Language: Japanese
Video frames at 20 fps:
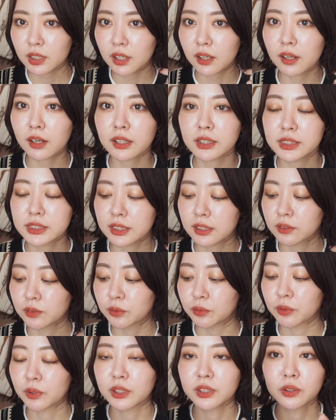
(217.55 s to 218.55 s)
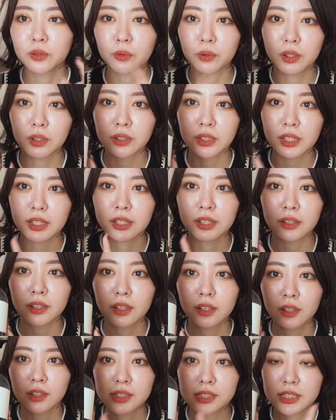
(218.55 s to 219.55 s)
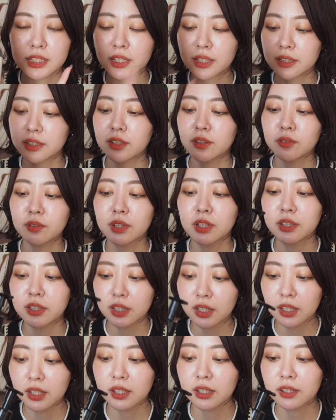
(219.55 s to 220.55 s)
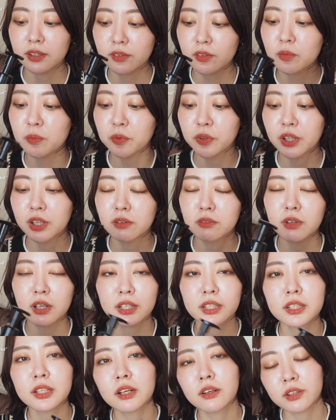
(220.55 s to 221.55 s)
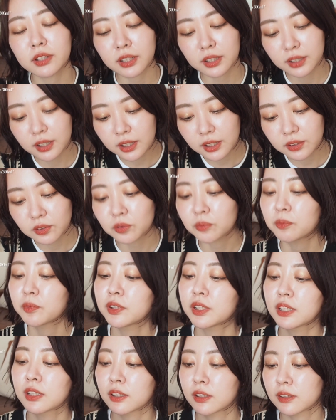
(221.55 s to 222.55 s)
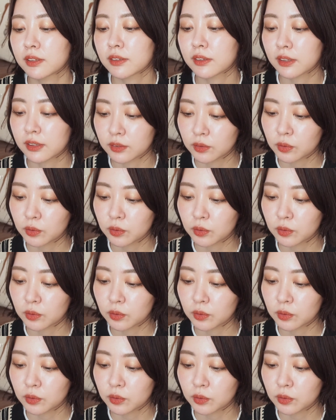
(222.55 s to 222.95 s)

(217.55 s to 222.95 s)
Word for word: カラーした後とかにこれで仕上げてくれて、いつもねわいい香りだなと思ってたんですけ